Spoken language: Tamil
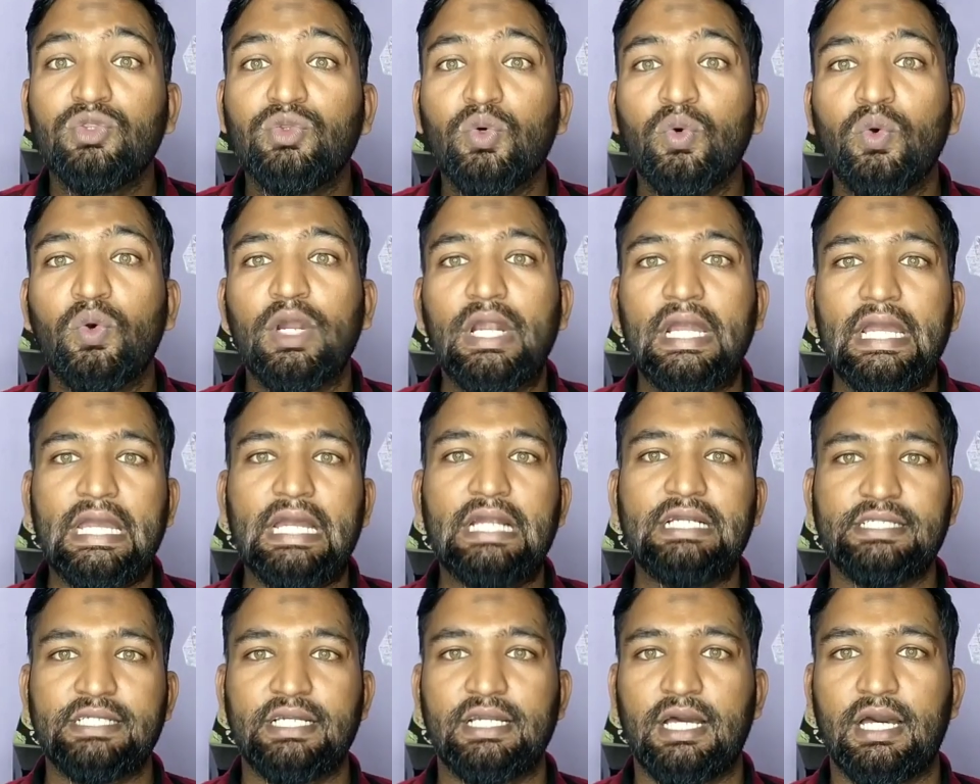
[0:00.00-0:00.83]
தூக்கில்
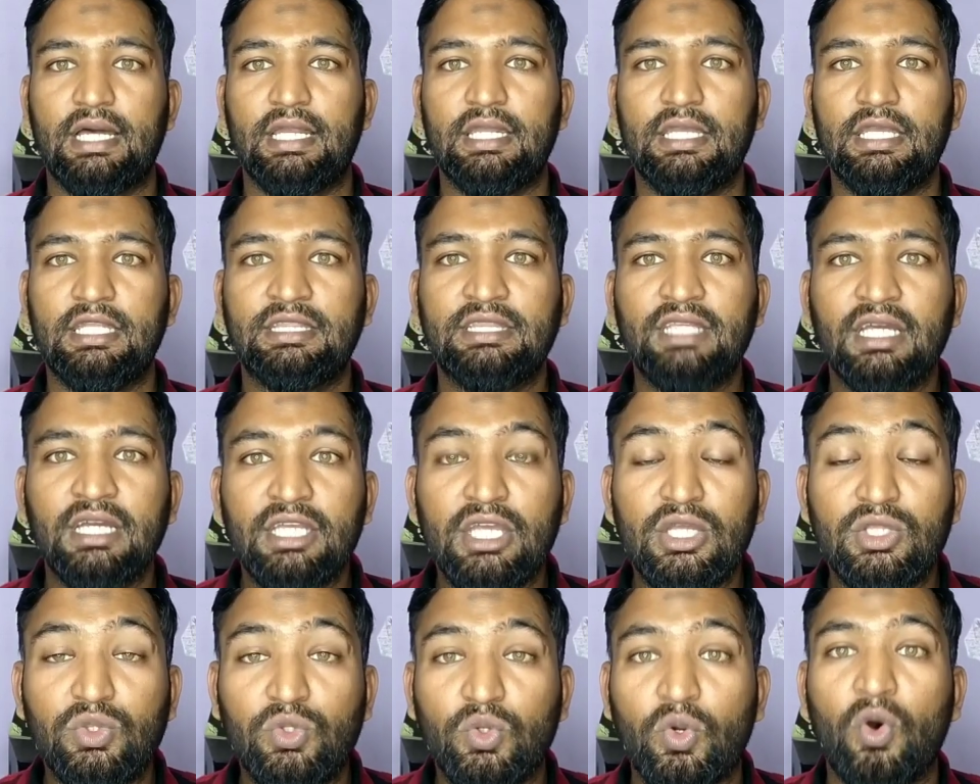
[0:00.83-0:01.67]
ஏற்றினார்
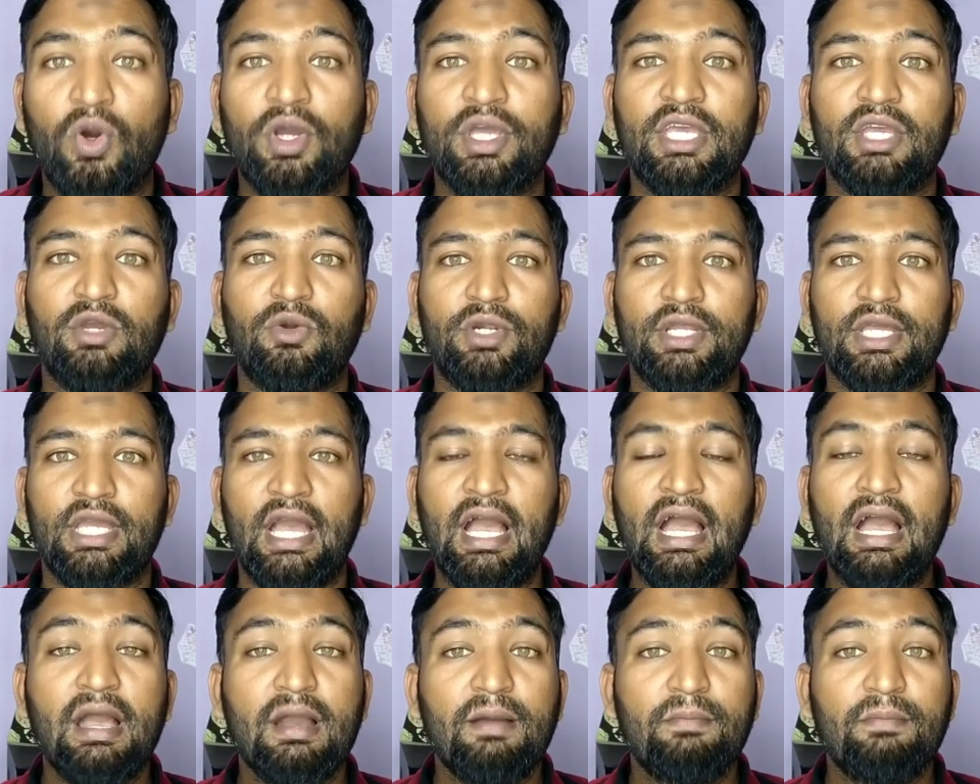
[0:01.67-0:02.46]
இத்தகைய துரோகியுடைய